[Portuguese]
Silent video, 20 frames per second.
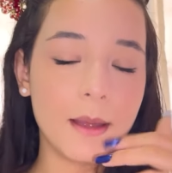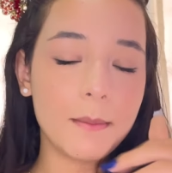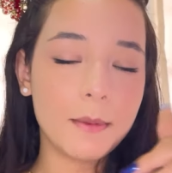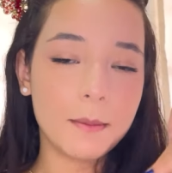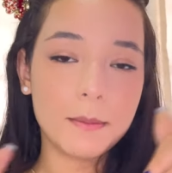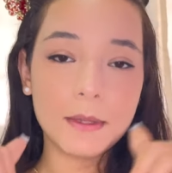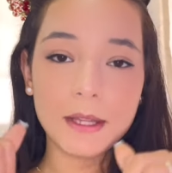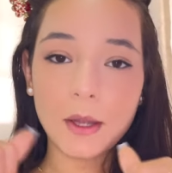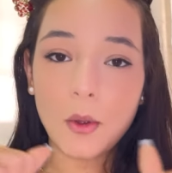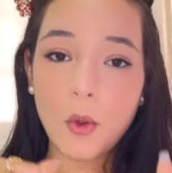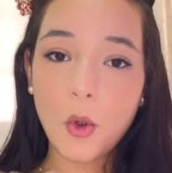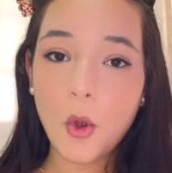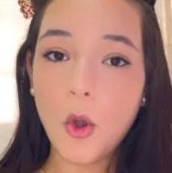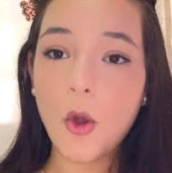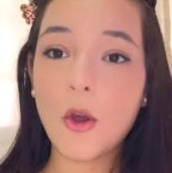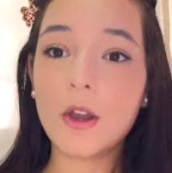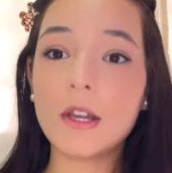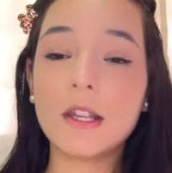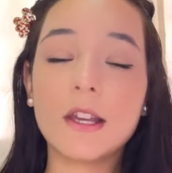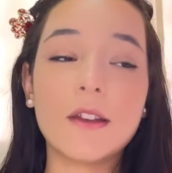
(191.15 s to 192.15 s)
Bebida
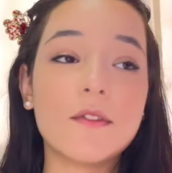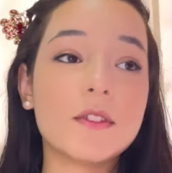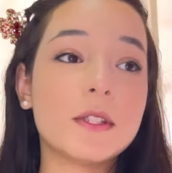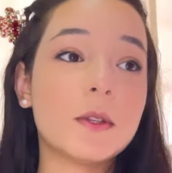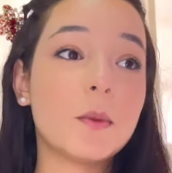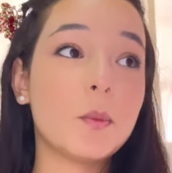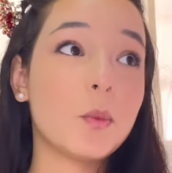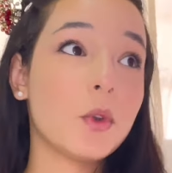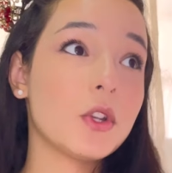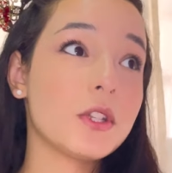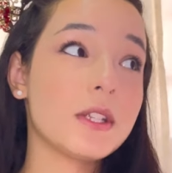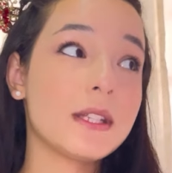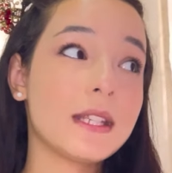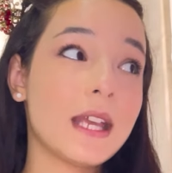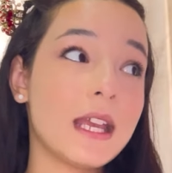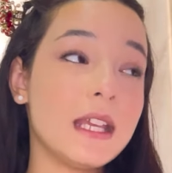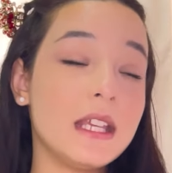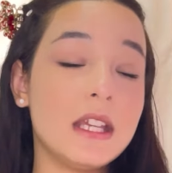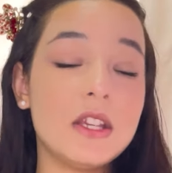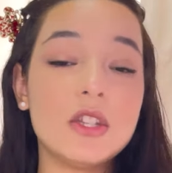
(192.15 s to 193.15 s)
alcoólica, você não pode
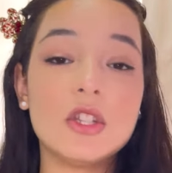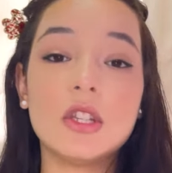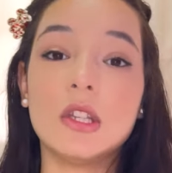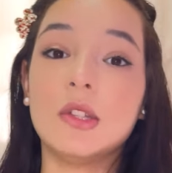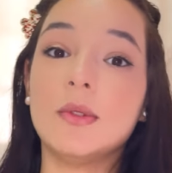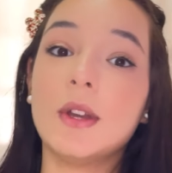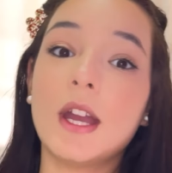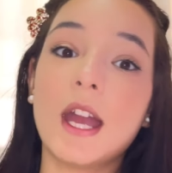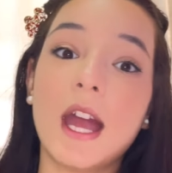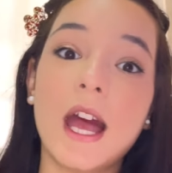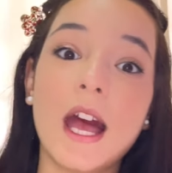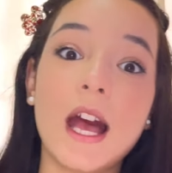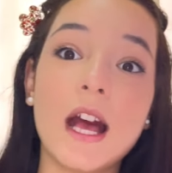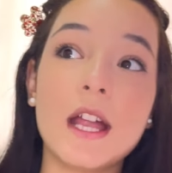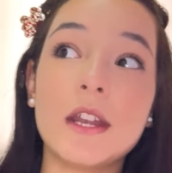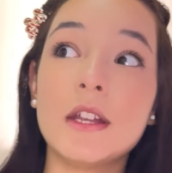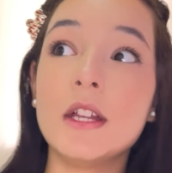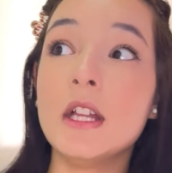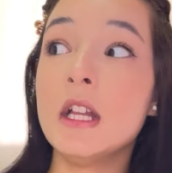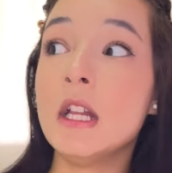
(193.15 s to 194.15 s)
sair enchendo a
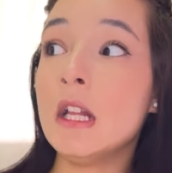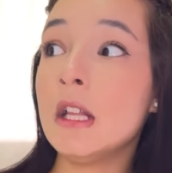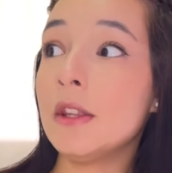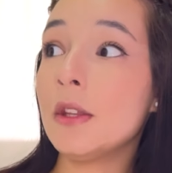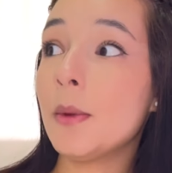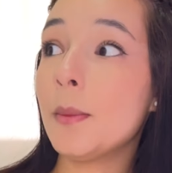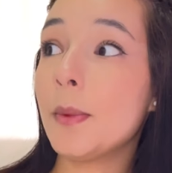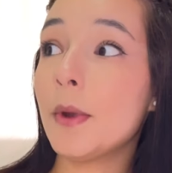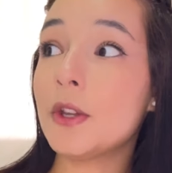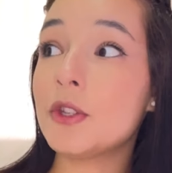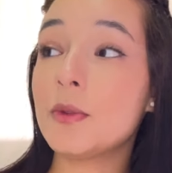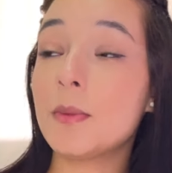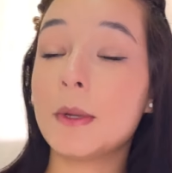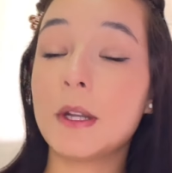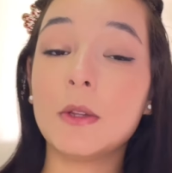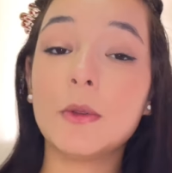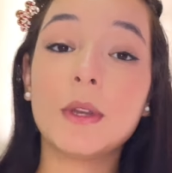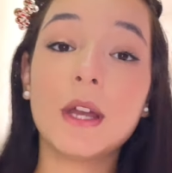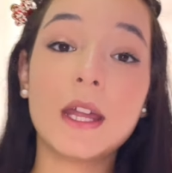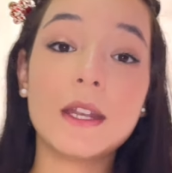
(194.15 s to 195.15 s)
cara, não pode ir para
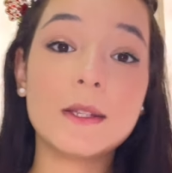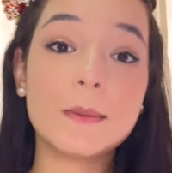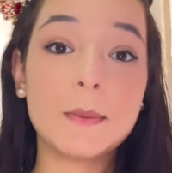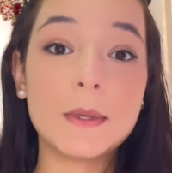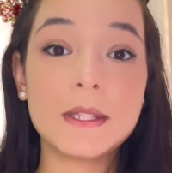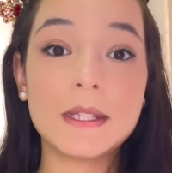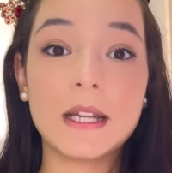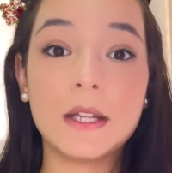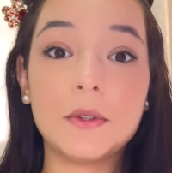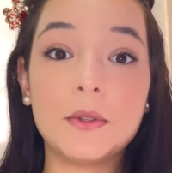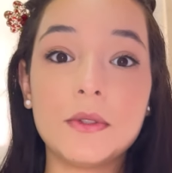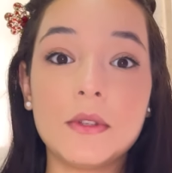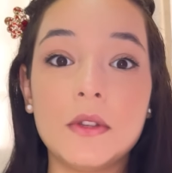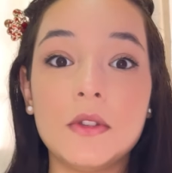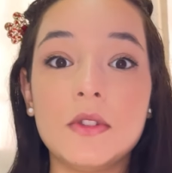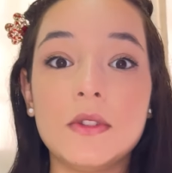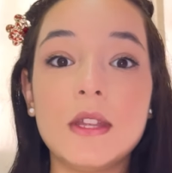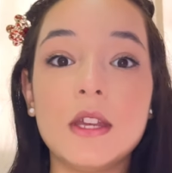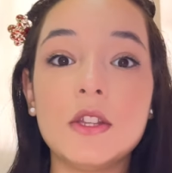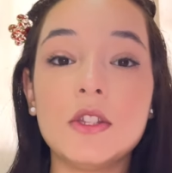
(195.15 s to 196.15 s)
lugares pesados
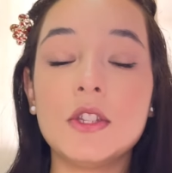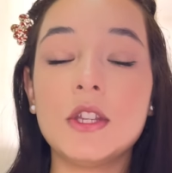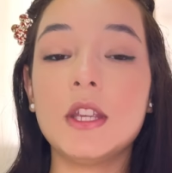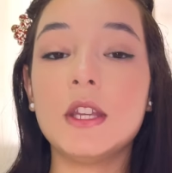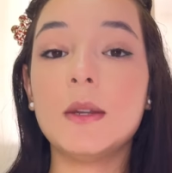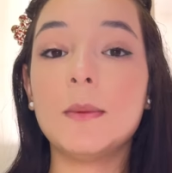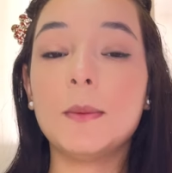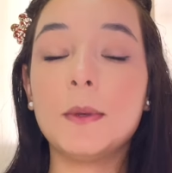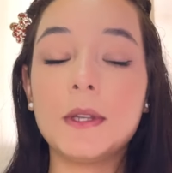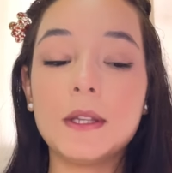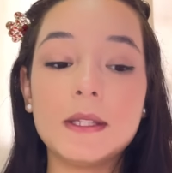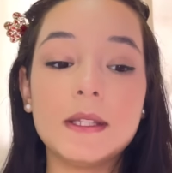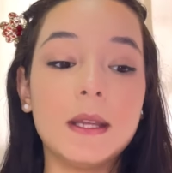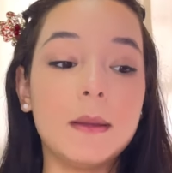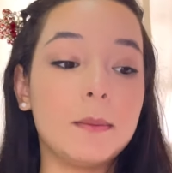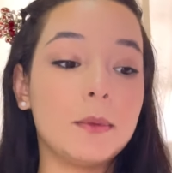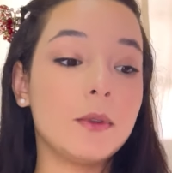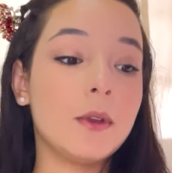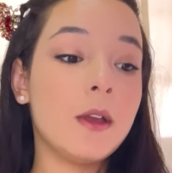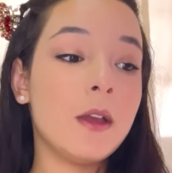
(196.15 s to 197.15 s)
antes da gira, por
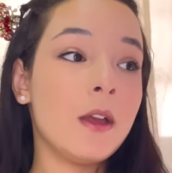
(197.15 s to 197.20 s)
exemplo.